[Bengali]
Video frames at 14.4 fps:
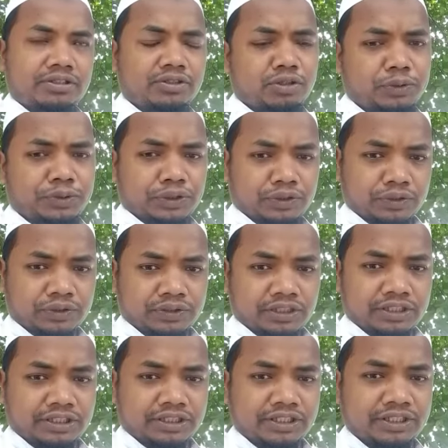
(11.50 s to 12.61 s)
খুব
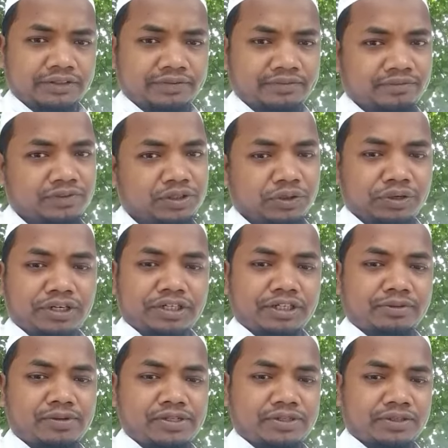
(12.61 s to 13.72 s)
সতর্কতার সাথে শরিক
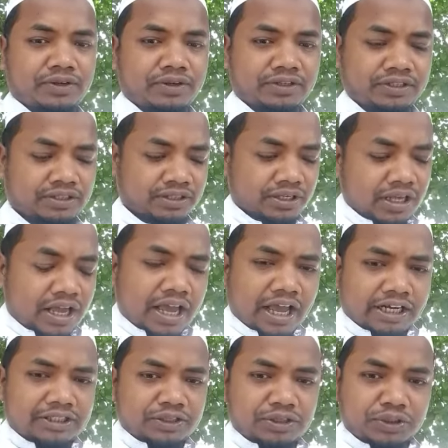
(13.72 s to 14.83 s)
নির্বাচন করেন
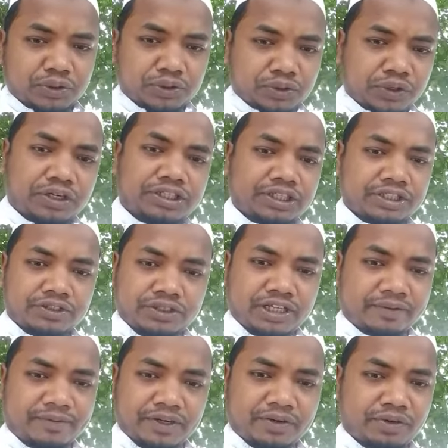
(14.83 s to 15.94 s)
একজন সুৎখরের সাথে যদি
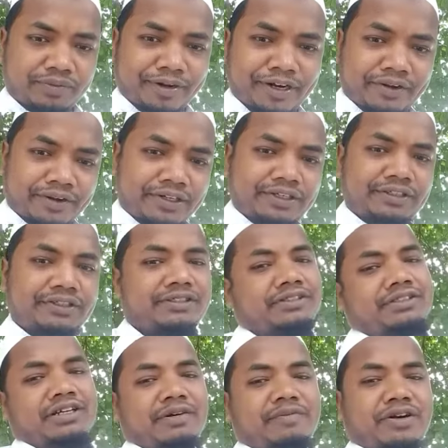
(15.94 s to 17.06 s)
আপনি কোরবানি করেন
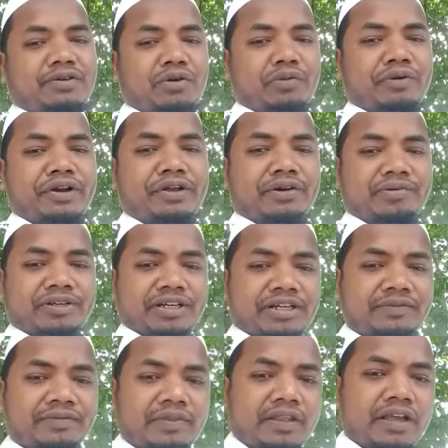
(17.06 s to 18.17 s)
আপনার কোরবানি হবে না
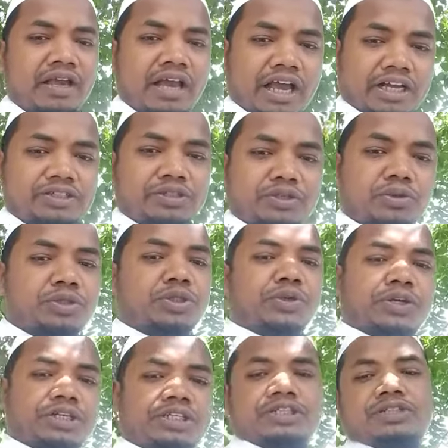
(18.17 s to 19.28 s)
একজন
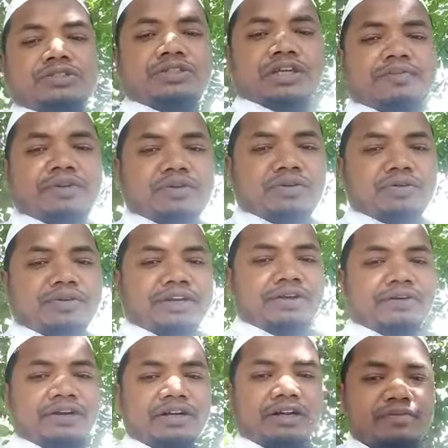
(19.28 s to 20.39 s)
ঘুষখোরের সাথে যদি আপনি কোরবানি
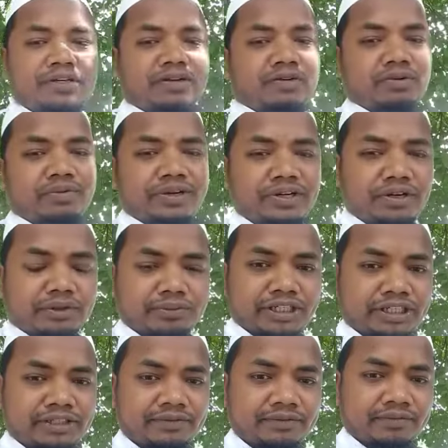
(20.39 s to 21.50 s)
করেন আপনার কোরবানি হবে না